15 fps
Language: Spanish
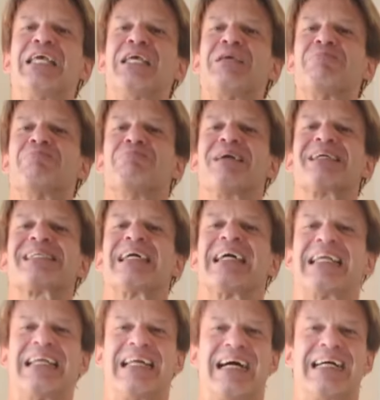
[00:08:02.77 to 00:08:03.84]
y más
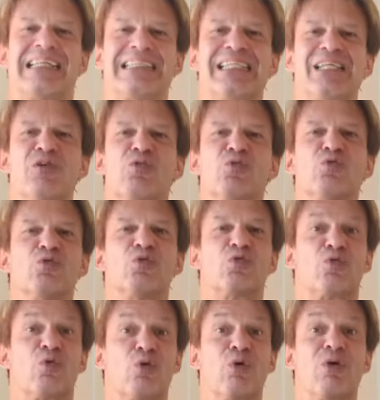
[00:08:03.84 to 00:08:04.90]
relajante un
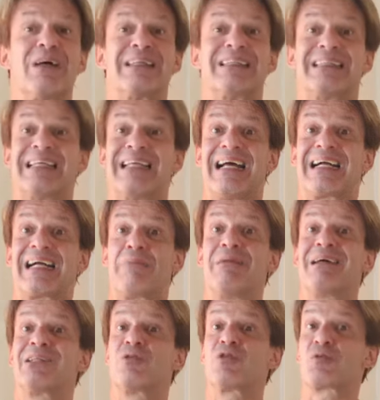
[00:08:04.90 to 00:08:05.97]
tono de la
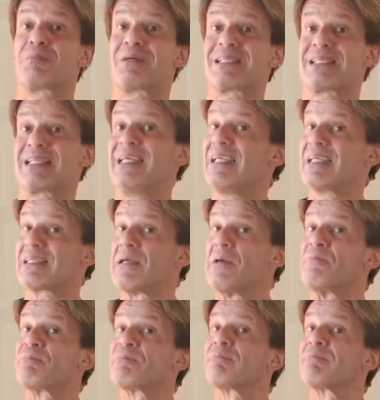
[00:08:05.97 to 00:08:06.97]
cama de los pasteles